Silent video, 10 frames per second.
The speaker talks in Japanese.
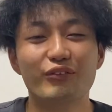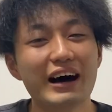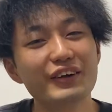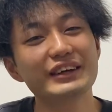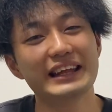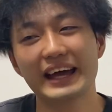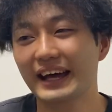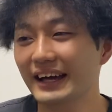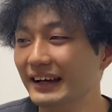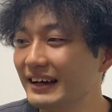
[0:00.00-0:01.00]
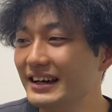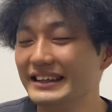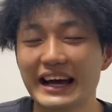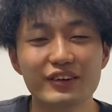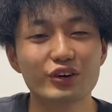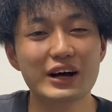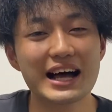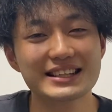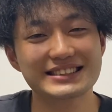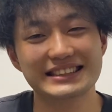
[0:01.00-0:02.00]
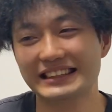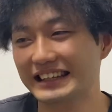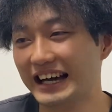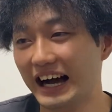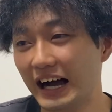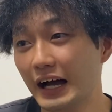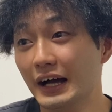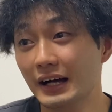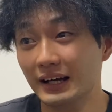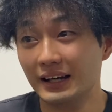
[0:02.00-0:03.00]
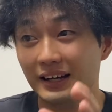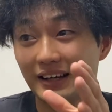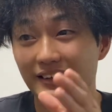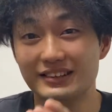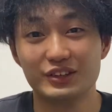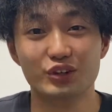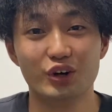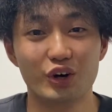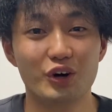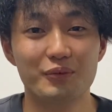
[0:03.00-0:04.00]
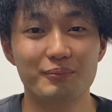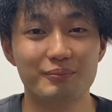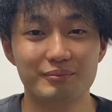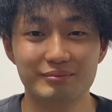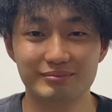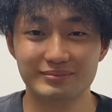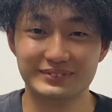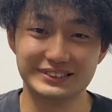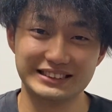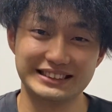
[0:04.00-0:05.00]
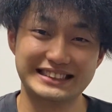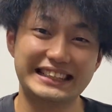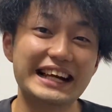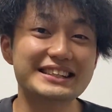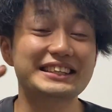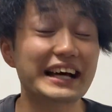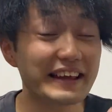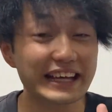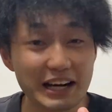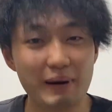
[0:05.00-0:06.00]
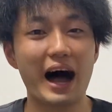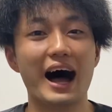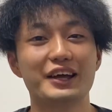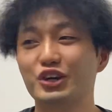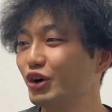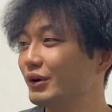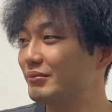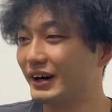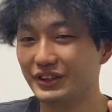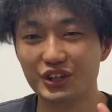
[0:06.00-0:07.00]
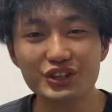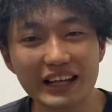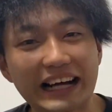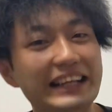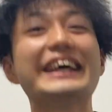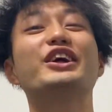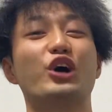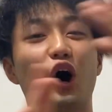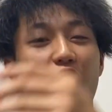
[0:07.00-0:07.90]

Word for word: 悪いね、矢野阪神が、その、ちらつかなければ、今日はまあ余裕で勝てると